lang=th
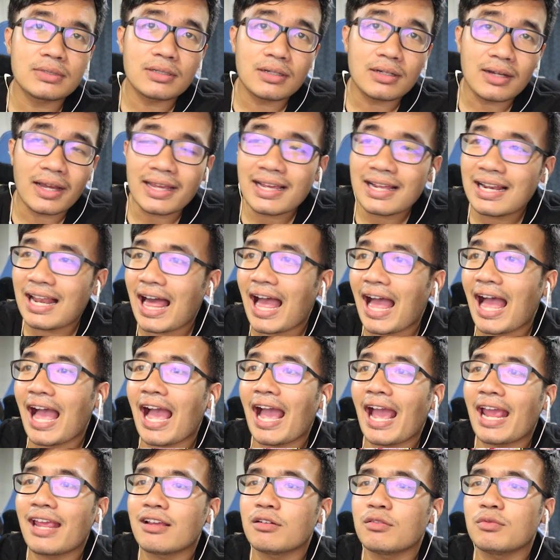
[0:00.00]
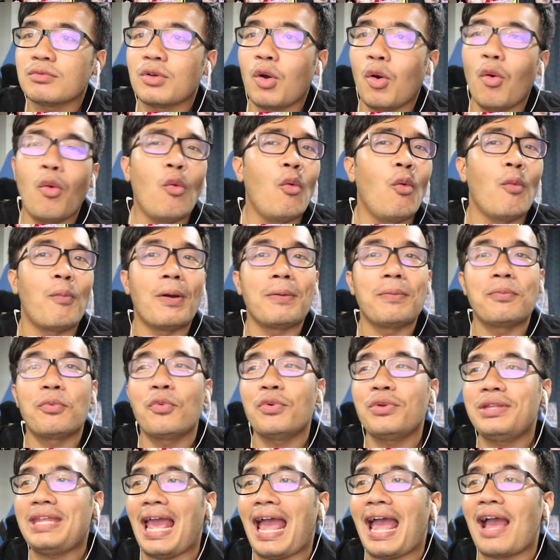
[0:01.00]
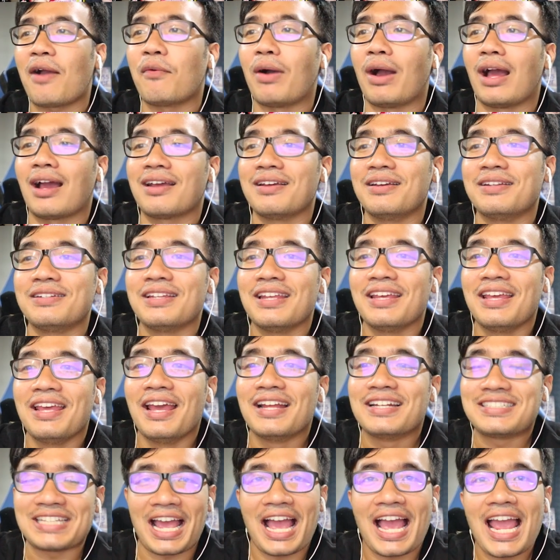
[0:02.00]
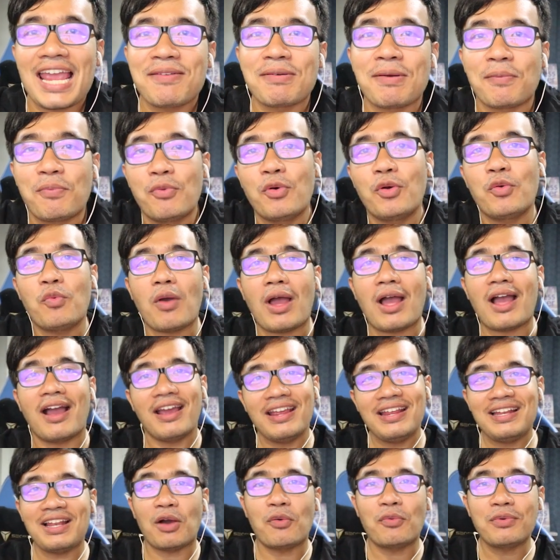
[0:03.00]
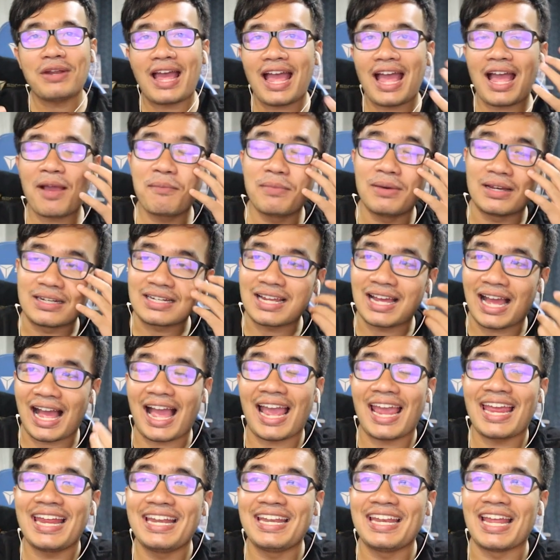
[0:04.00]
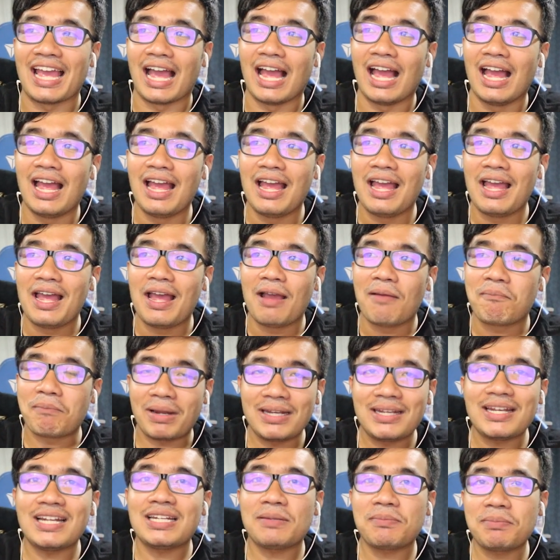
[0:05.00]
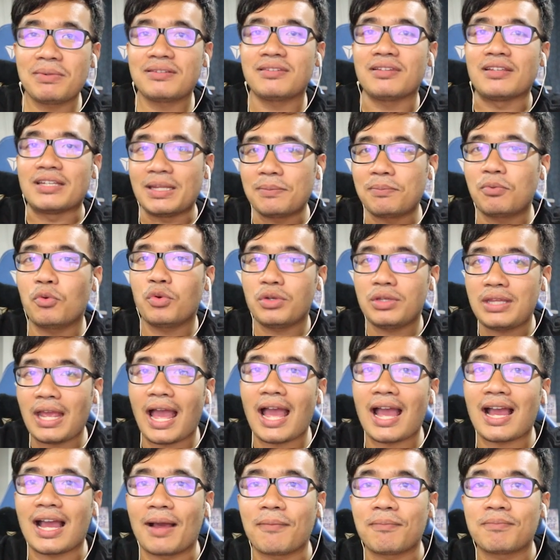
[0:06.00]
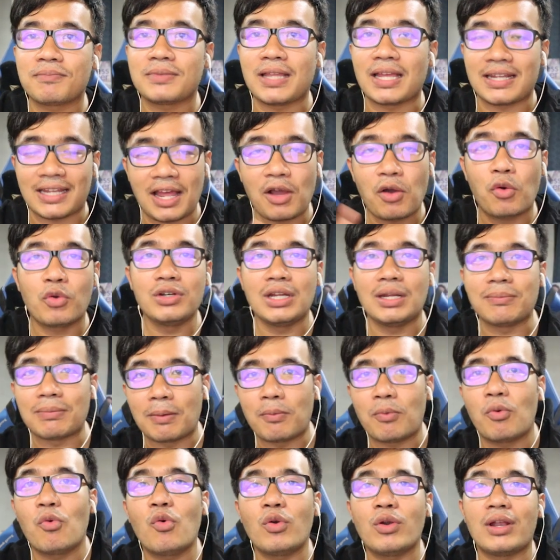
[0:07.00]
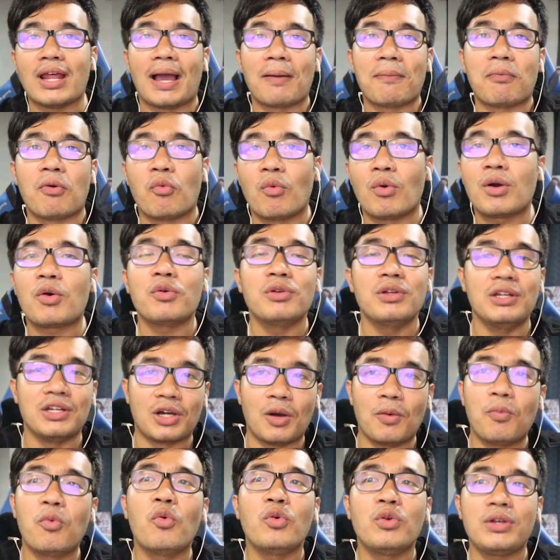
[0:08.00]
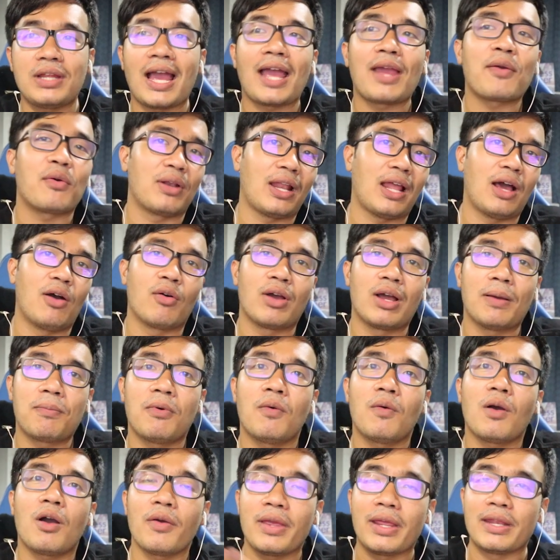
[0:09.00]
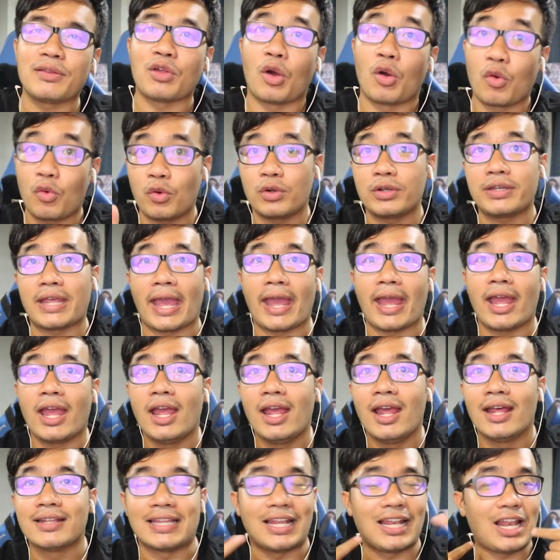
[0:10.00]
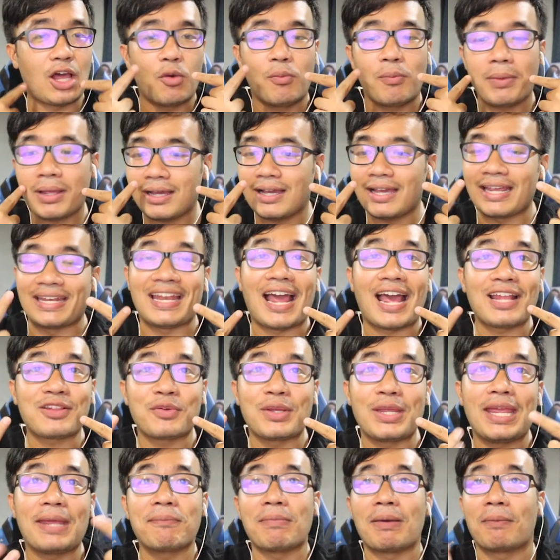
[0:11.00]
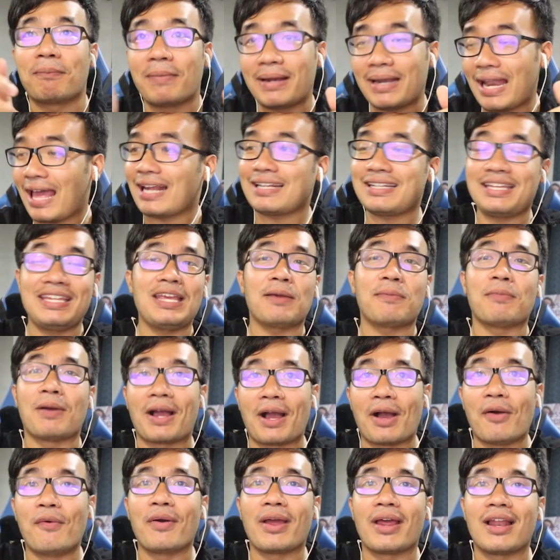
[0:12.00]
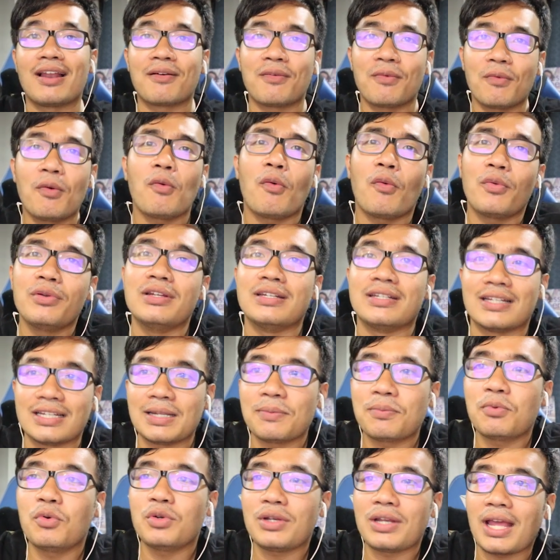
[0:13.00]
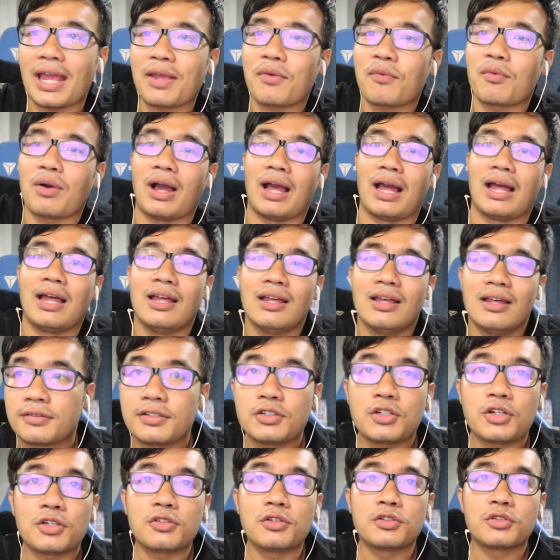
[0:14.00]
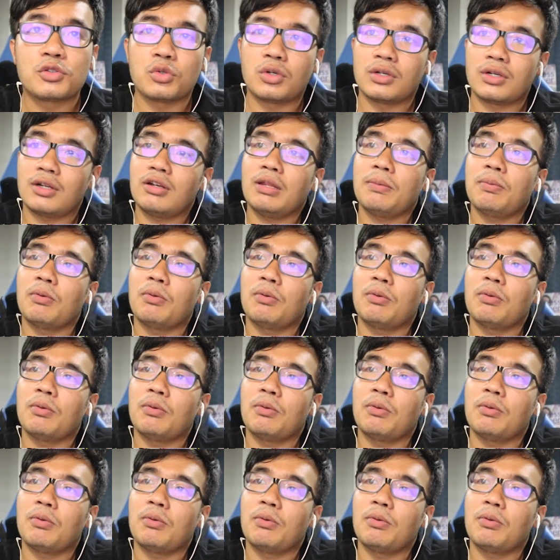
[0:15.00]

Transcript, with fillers: ก็คล้ายๆโอ้โหมนพูดยากว่ะคือจะให้มาพูดว่าเฮ้ยเราหน้าเหมือนใครเนี่ยมันน่าจะเป็นสิ่งที่พูดยากครับ แต่ถ้าคนอื่นมาพูดอะผมว่าคนอื่นเขาพูดง่ายกว่าเราครับเพราะว่าเขาเห็น 2คนไงแต่เราไม่เคยเห็นหน้าตัวเองแบบมานั่งเทียบกับเขาไงเราว่คนอื่นน่าจะพูดง่ายกว่า ซึ่งโดยส่วนตัวเท่า